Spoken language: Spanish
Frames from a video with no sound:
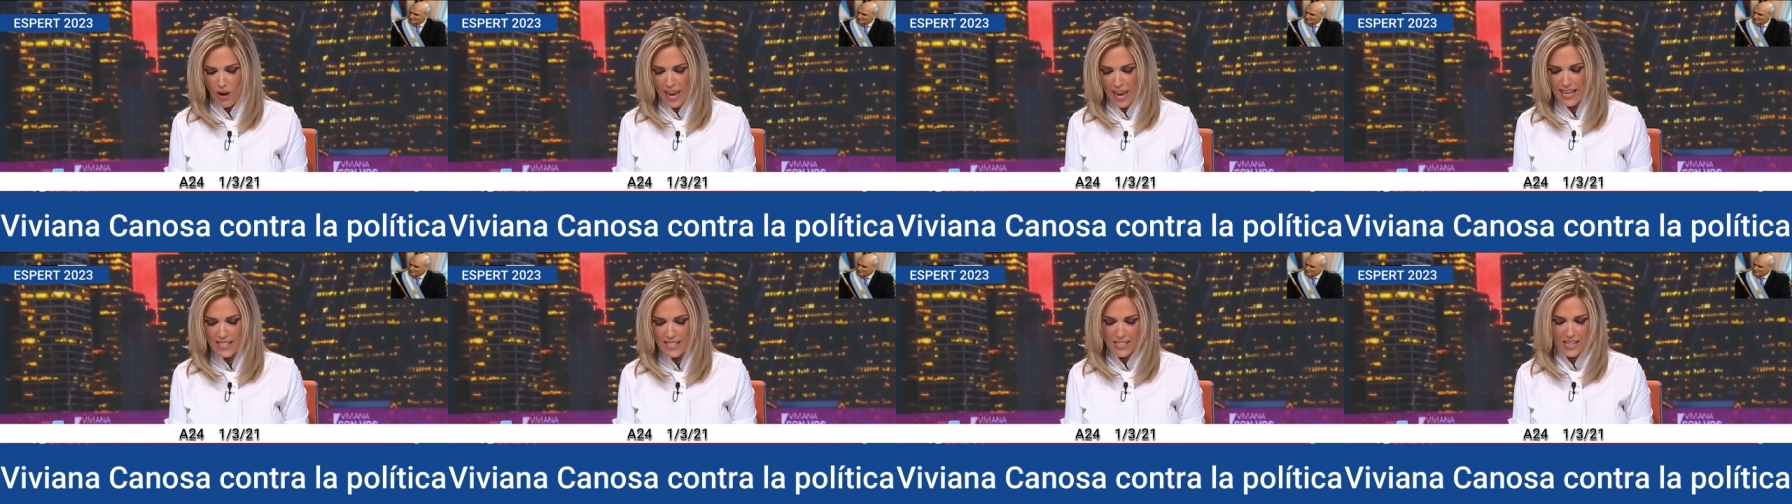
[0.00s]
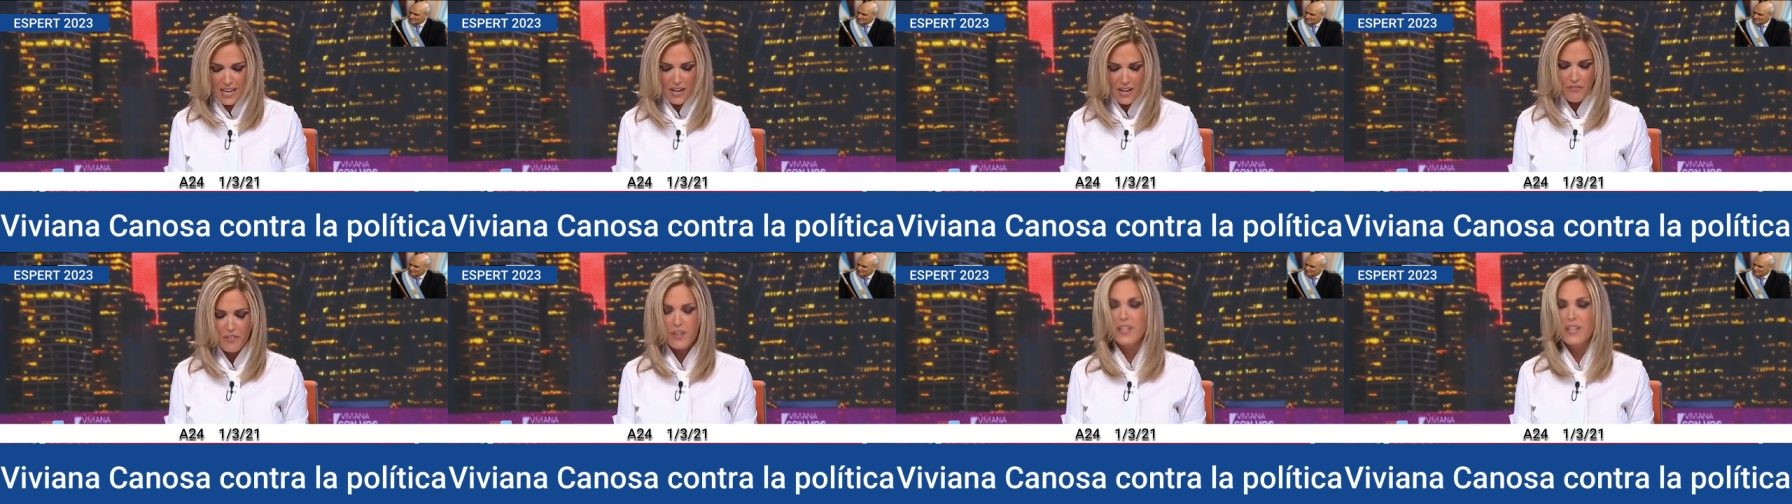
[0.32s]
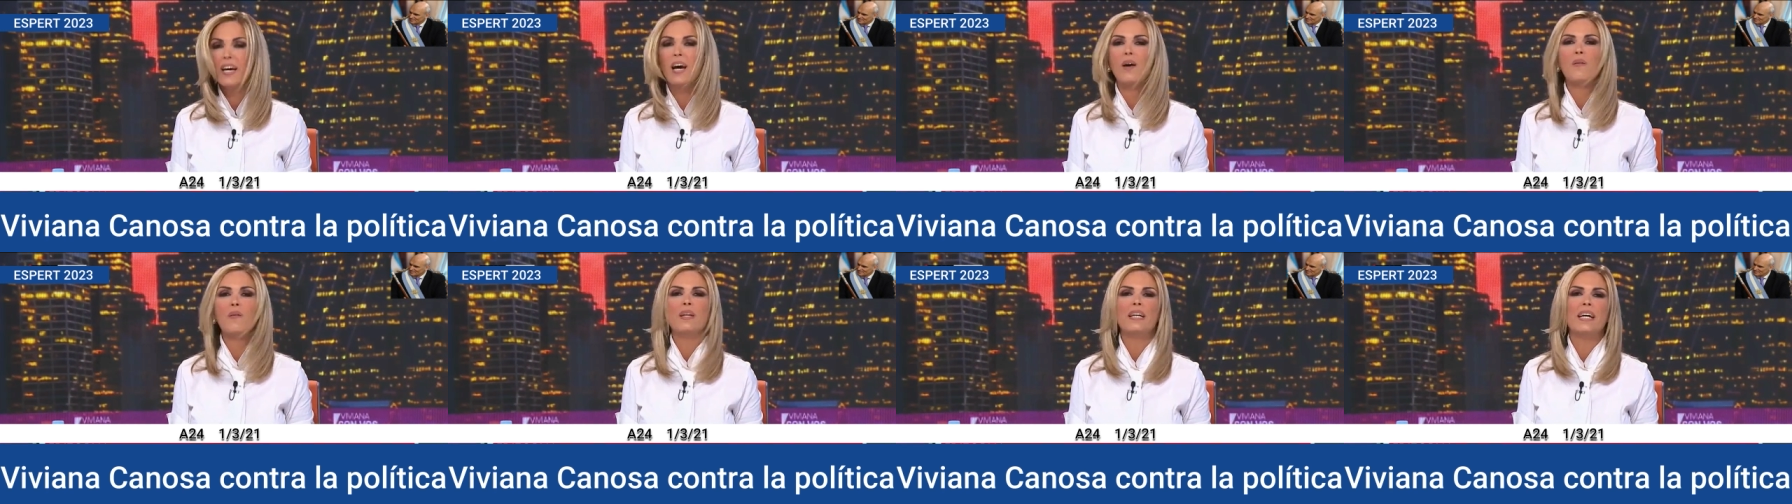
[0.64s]
ex jefe de
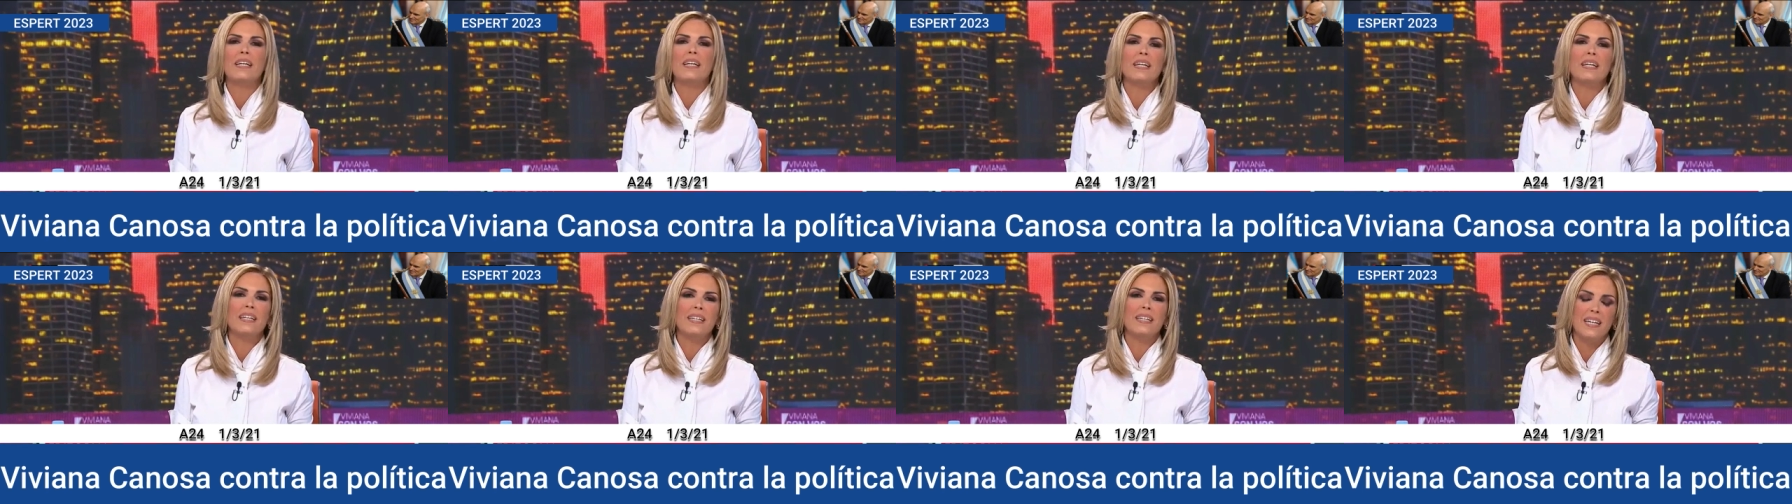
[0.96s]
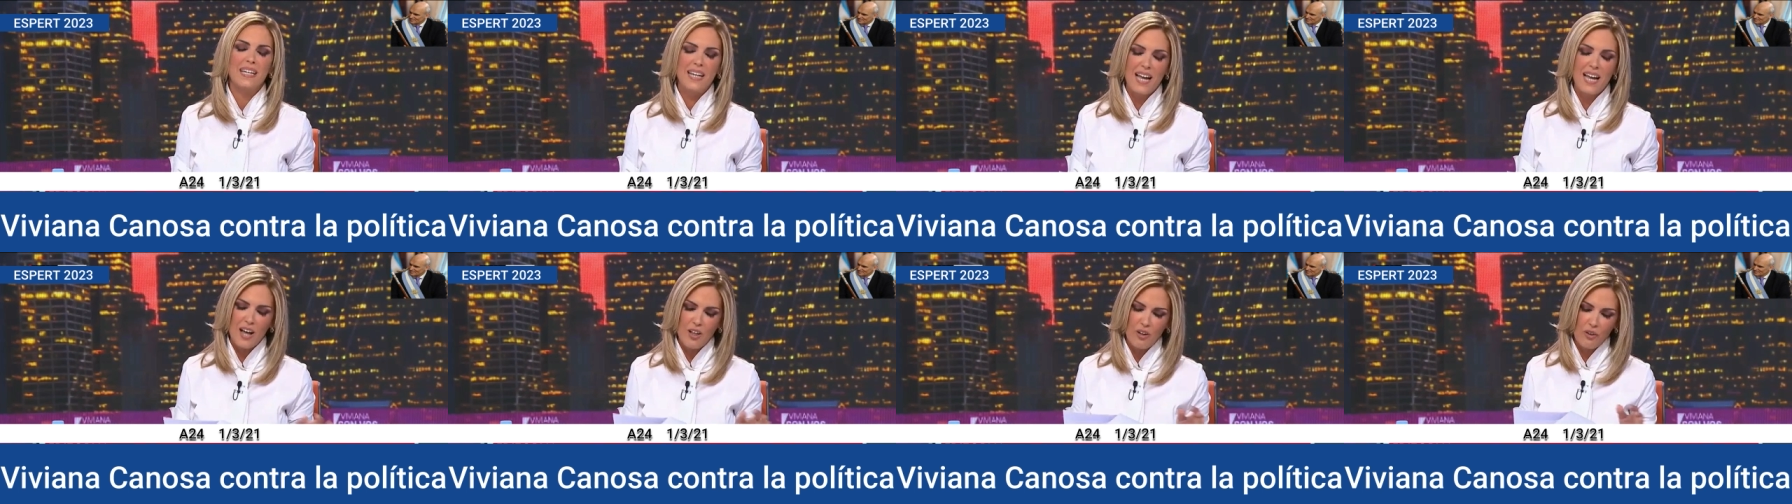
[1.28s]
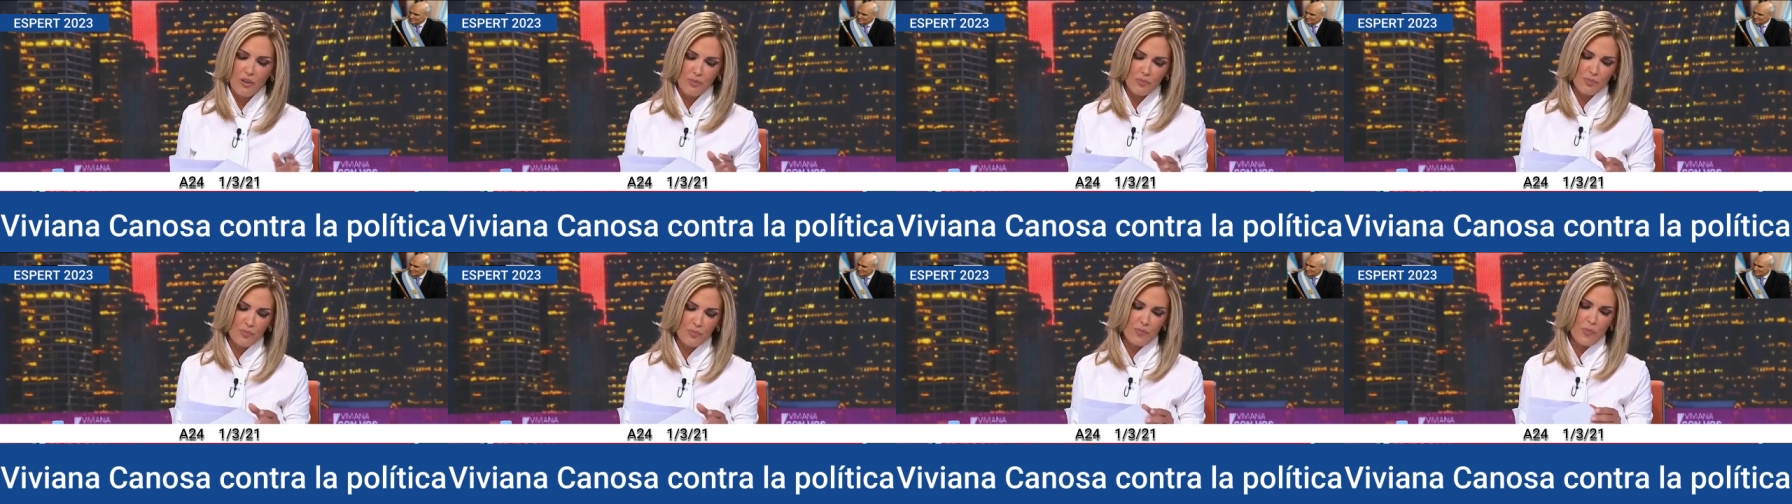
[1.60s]
gabinete indignado.